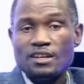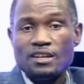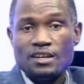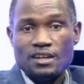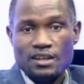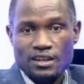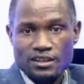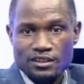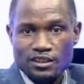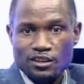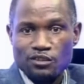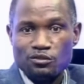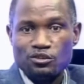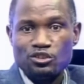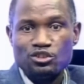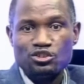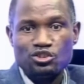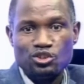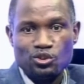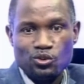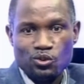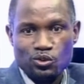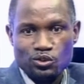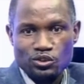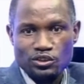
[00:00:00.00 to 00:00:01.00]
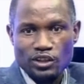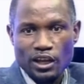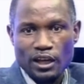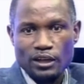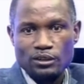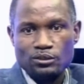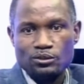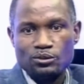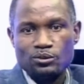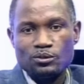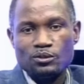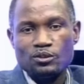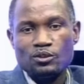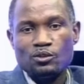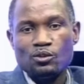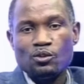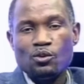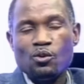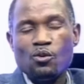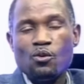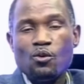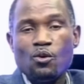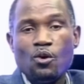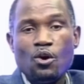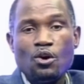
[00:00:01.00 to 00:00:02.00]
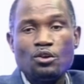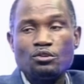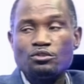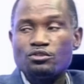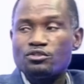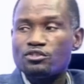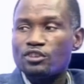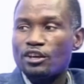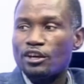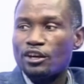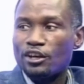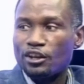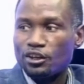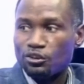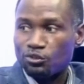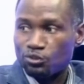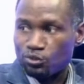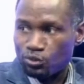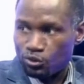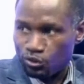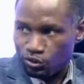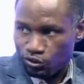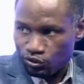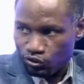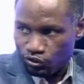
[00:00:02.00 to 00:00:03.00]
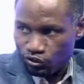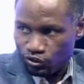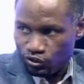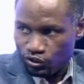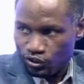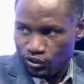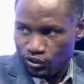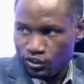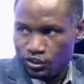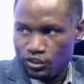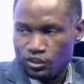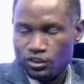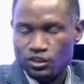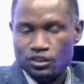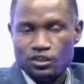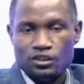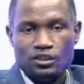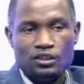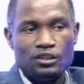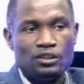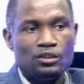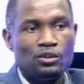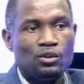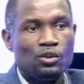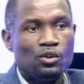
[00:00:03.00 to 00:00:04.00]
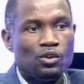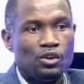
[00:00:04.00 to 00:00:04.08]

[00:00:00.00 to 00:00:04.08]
através de contato com secreções okay.